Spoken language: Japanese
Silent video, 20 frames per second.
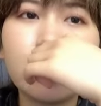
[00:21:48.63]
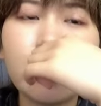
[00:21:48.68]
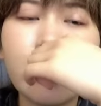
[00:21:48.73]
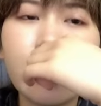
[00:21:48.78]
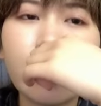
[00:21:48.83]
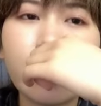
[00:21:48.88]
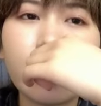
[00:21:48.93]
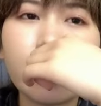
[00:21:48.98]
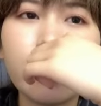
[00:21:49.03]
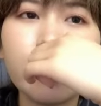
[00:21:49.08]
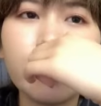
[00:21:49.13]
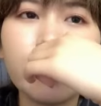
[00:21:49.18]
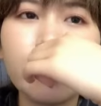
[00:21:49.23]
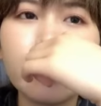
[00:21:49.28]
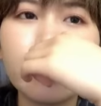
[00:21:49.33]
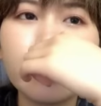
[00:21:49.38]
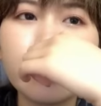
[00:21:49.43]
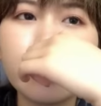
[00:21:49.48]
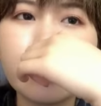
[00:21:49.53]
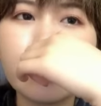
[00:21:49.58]
て
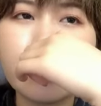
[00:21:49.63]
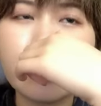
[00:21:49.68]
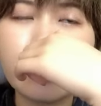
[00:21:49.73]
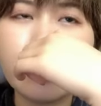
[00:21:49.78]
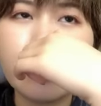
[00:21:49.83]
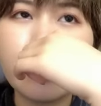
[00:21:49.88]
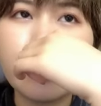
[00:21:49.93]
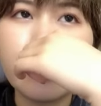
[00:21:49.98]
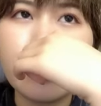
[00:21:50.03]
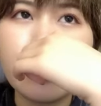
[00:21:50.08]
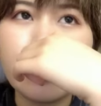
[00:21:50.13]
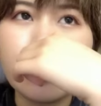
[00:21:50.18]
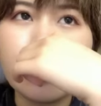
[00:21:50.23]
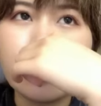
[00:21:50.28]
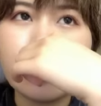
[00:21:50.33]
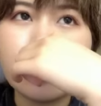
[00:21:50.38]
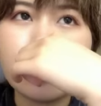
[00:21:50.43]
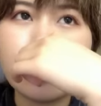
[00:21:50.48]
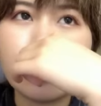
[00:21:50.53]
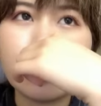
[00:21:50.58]

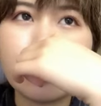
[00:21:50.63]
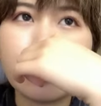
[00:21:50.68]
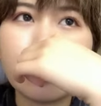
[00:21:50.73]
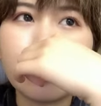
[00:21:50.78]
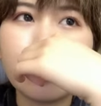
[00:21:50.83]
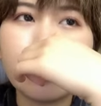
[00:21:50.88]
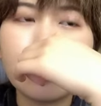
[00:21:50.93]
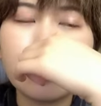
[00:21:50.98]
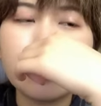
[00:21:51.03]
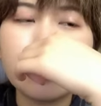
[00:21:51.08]
なんだろ